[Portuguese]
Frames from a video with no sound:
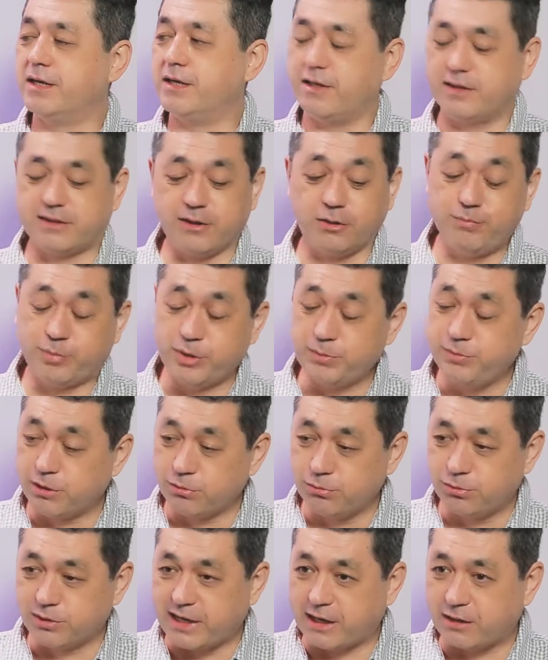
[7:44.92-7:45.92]
Então, em
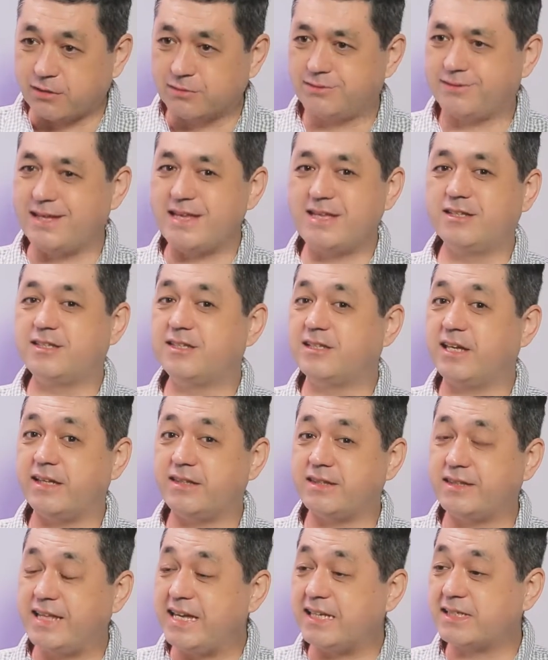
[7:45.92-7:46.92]
primeiro lugar, tem que
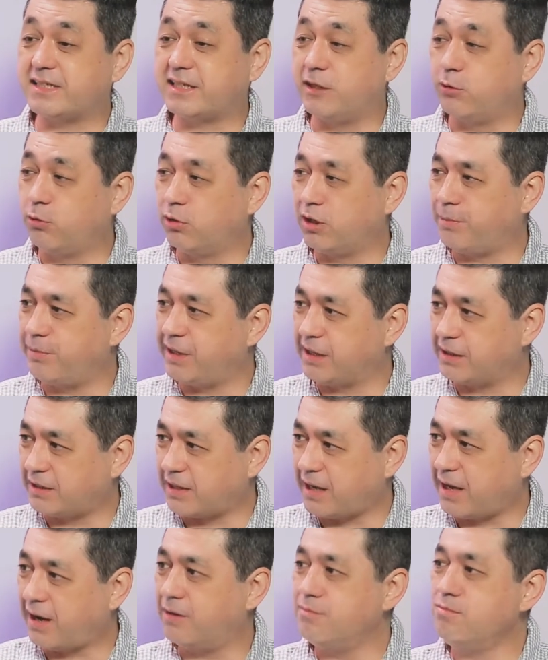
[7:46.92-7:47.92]

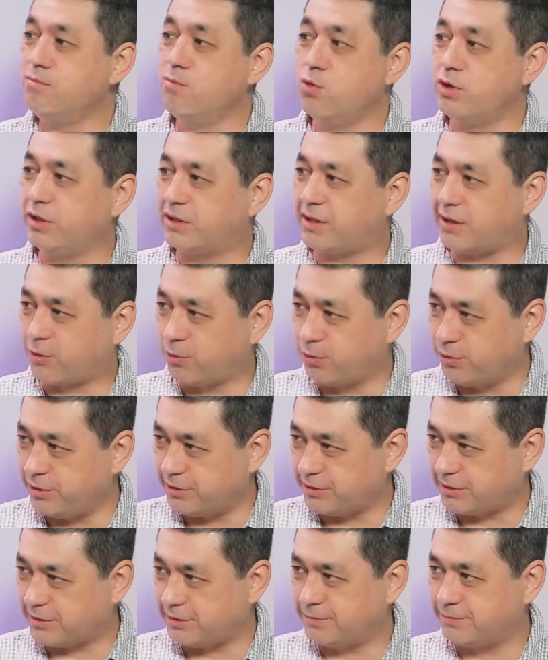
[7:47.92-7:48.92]
desregulamentar muita
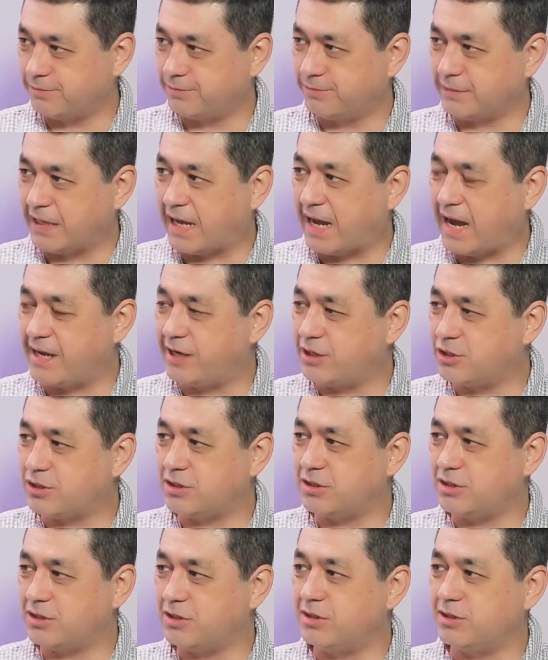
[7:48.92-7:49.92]
coisa na área
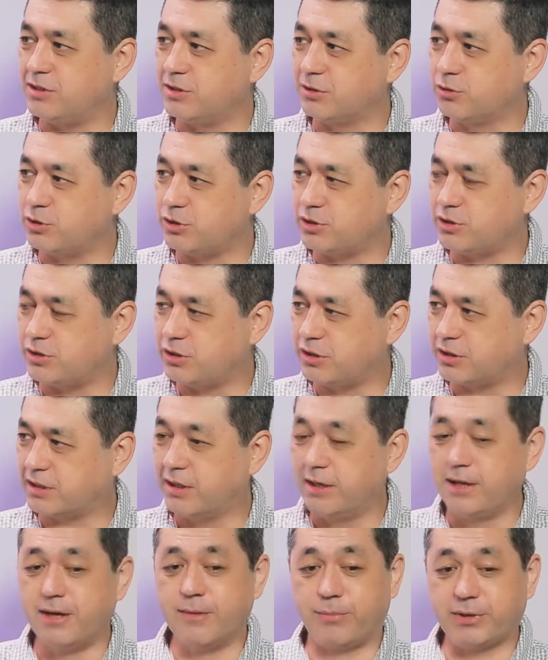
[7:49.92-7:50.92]
de, de logística
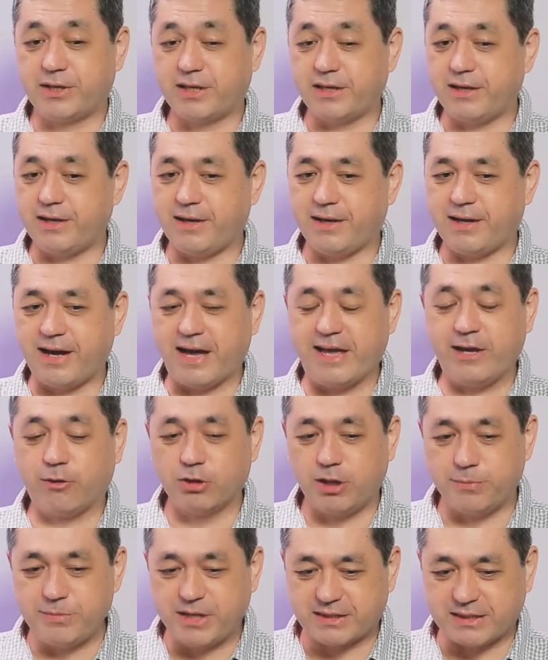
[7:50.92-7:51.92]
porque a, a
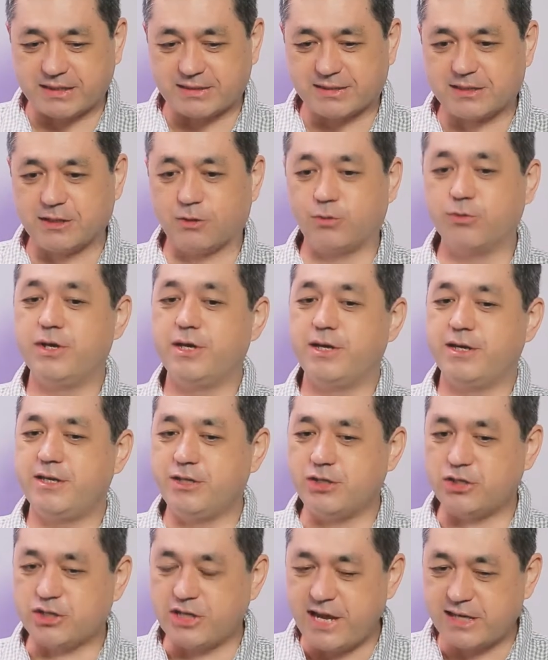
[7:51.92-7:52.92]
regulamentação
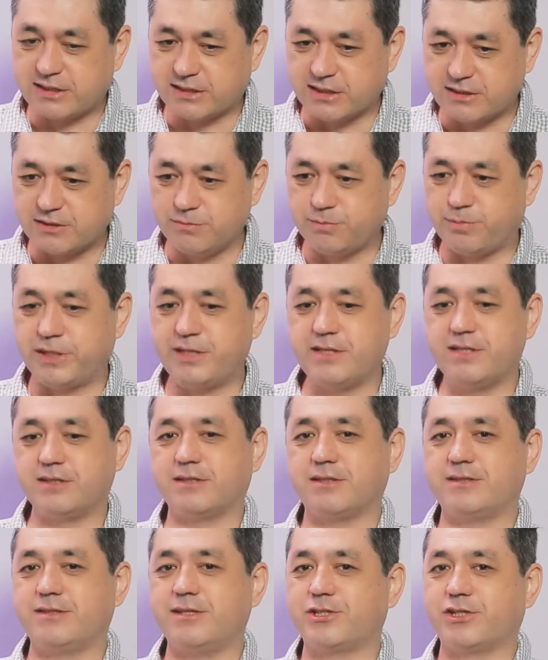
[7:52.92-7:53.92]
ingessa as
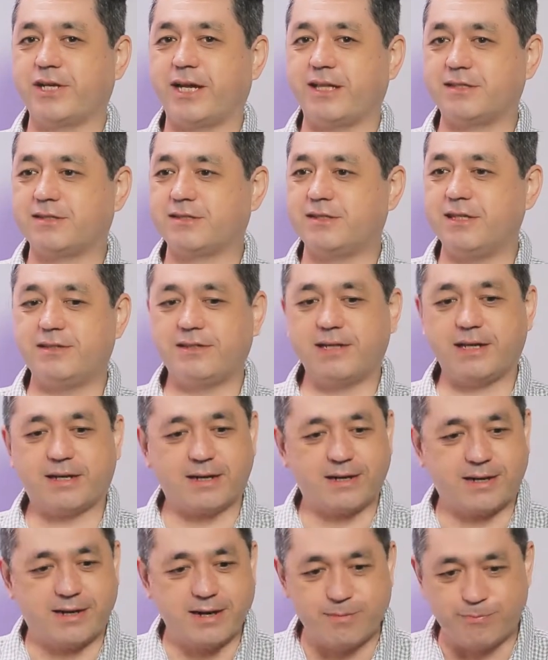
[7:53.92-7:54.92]
empresas, deixa elas sem ter
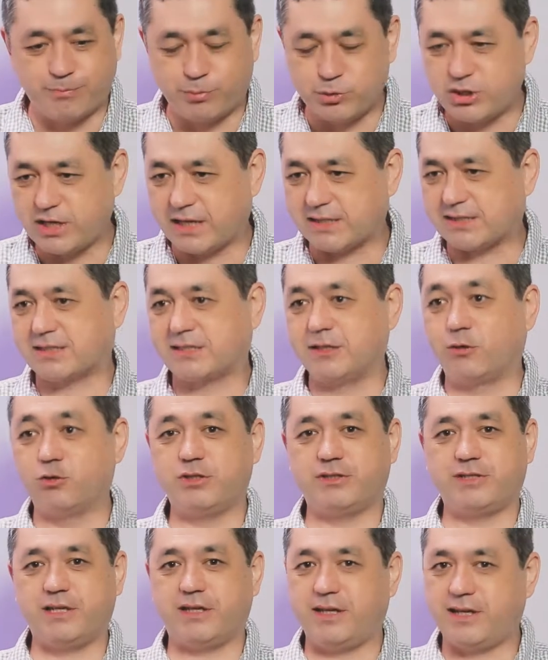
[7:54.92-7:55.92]
campo de ação,
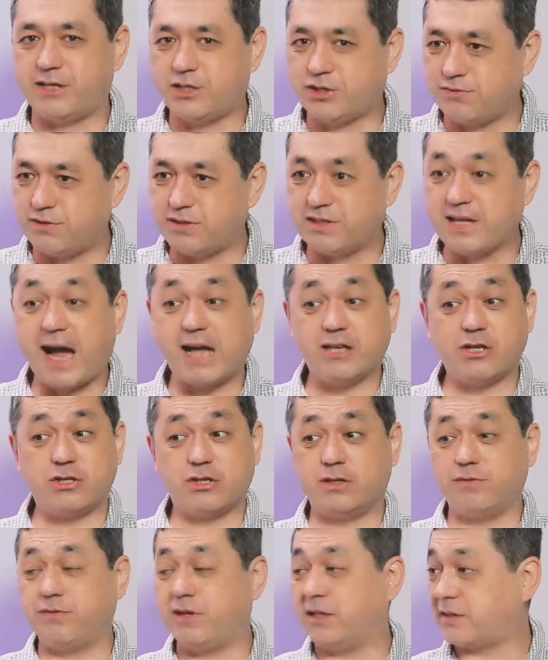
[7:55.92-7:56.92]
de ter criatividade,
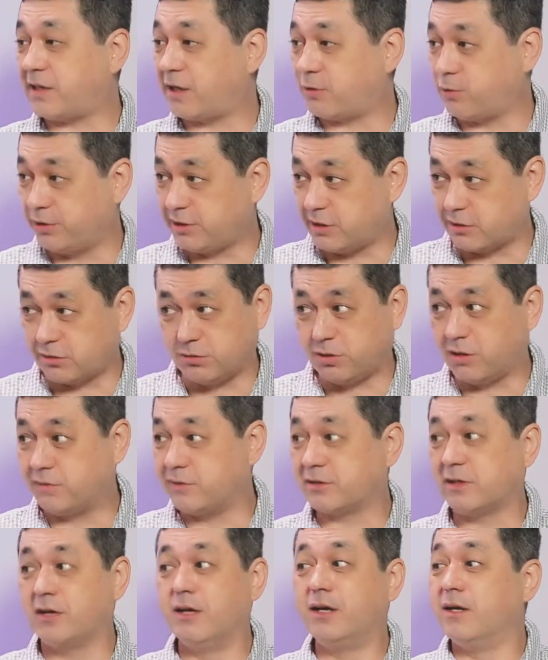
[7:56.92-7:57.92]
de inventar coisas
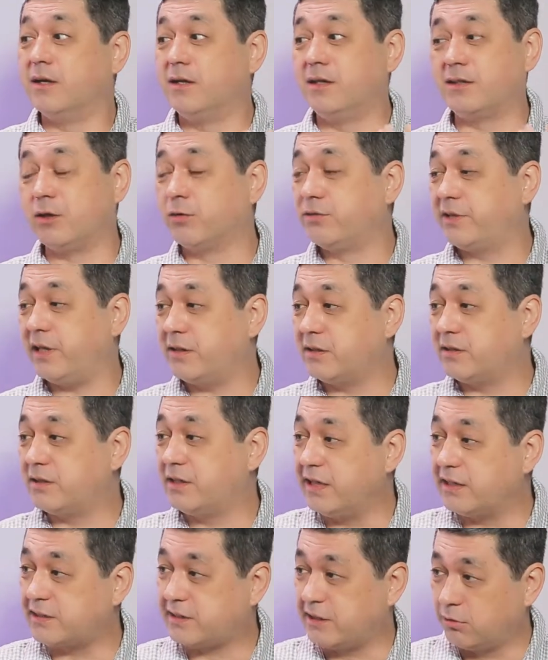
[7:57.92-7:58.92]
novas, então tem que
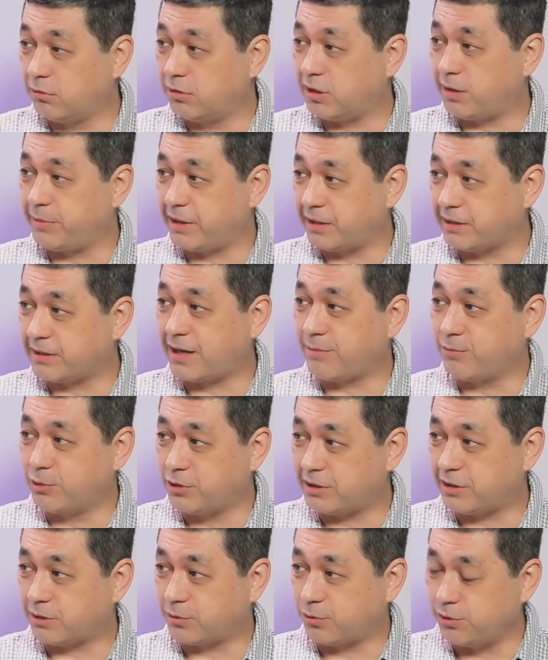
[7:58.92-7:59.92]
desregulamentar
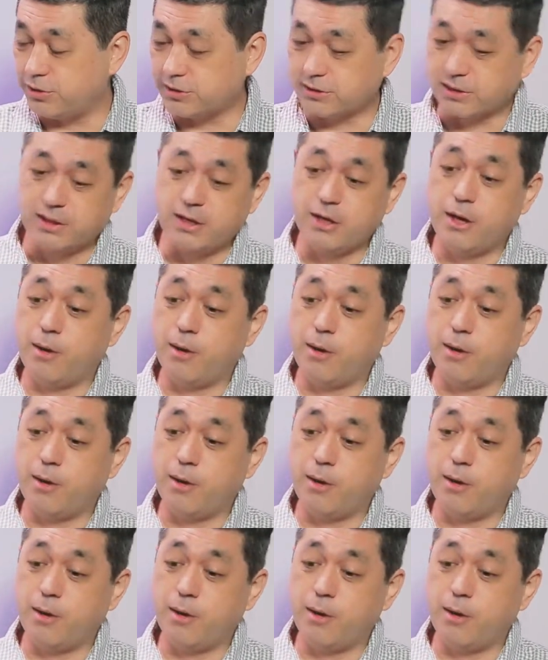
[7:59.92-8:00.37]
muita coisa.